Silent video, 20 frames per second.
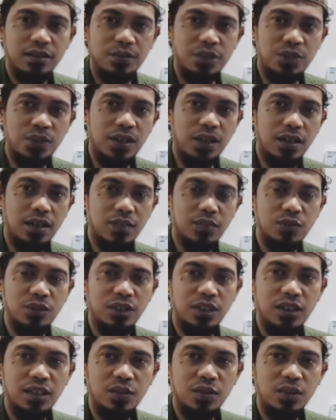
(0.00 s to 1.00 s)
Bismillah,
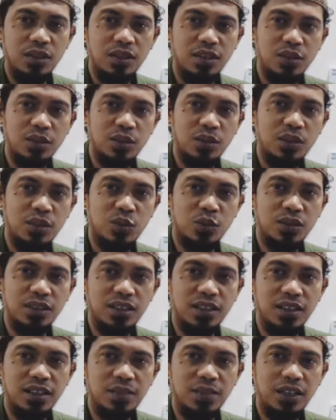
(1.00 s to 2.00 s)
alhamdulillah, wa la hawla wa la
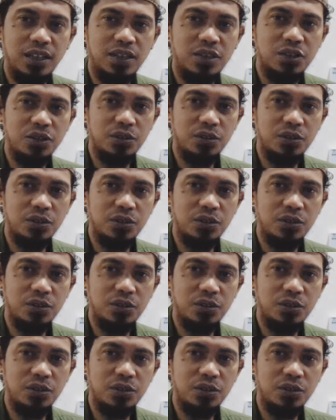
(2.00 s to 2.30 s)
quwata illa billah,